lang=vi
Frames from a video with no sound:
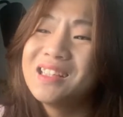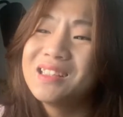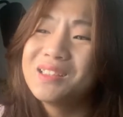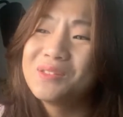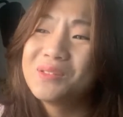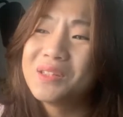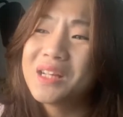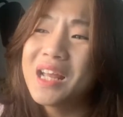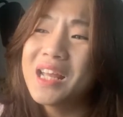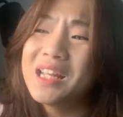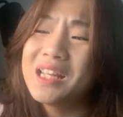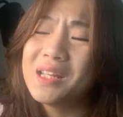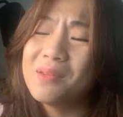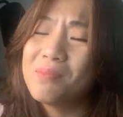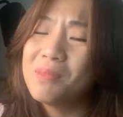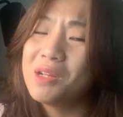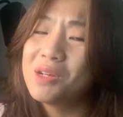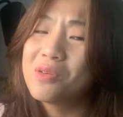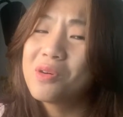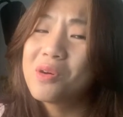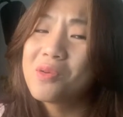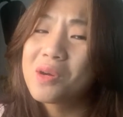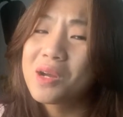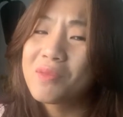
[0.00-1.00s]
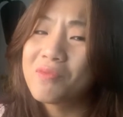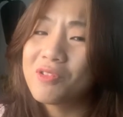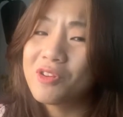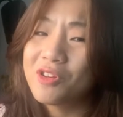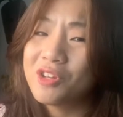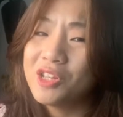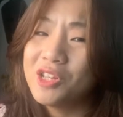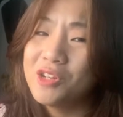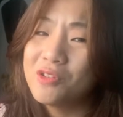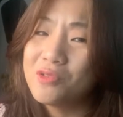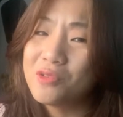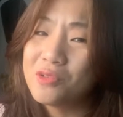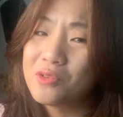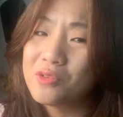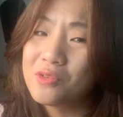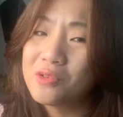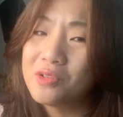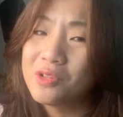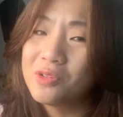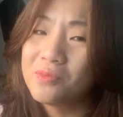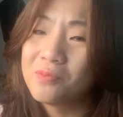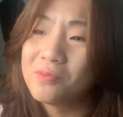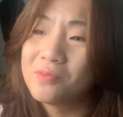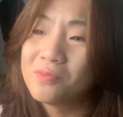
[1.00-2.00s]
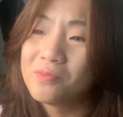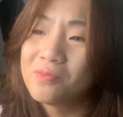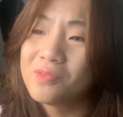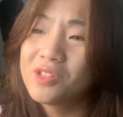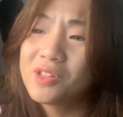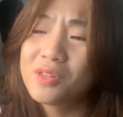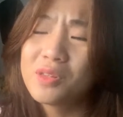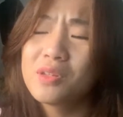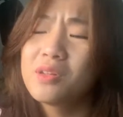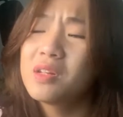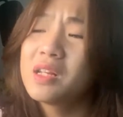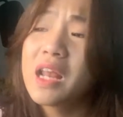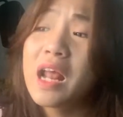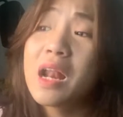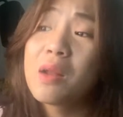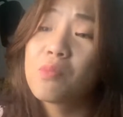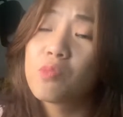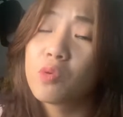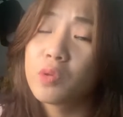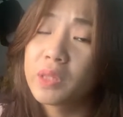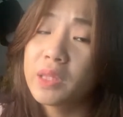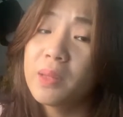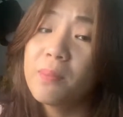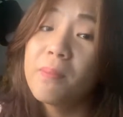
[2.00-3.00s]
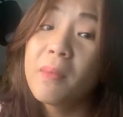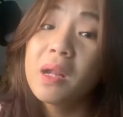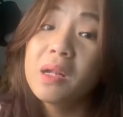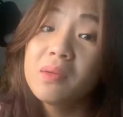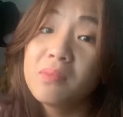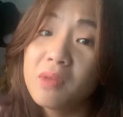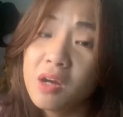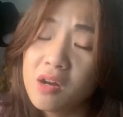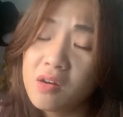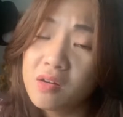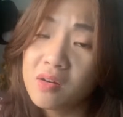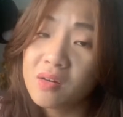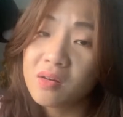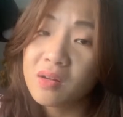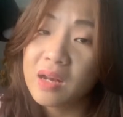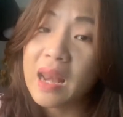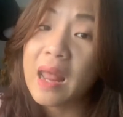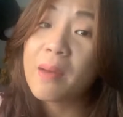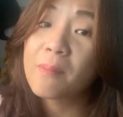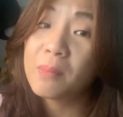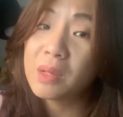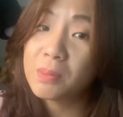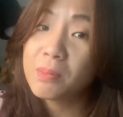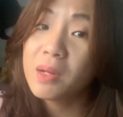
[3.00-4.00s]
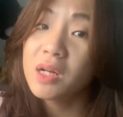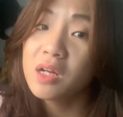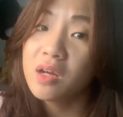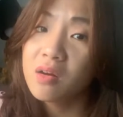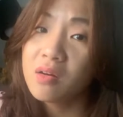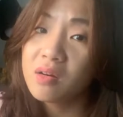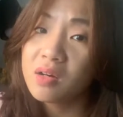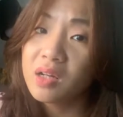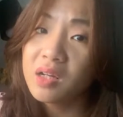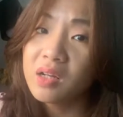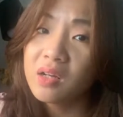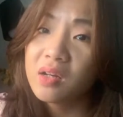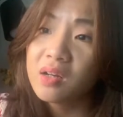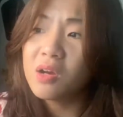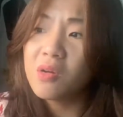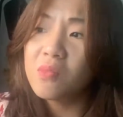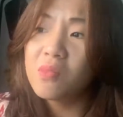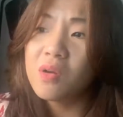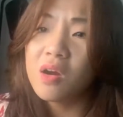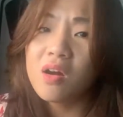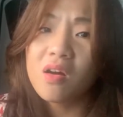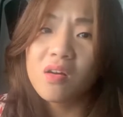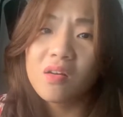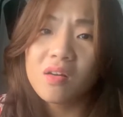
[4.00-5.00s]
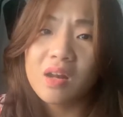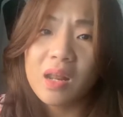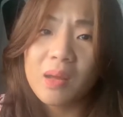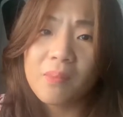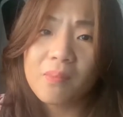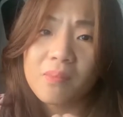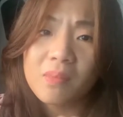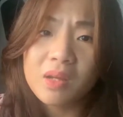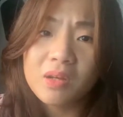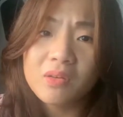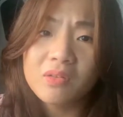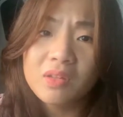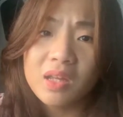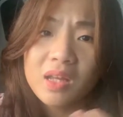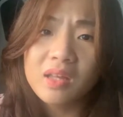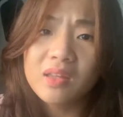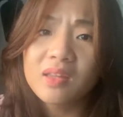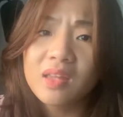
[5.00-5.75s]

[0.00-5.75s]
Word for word: cuốn này thì mình cũng không cần phải nói nhiều rồi Thực sự đây là một cuốn sách bất ngờ, làm mình bất ngờ ấy. Không ngờ là mình có thể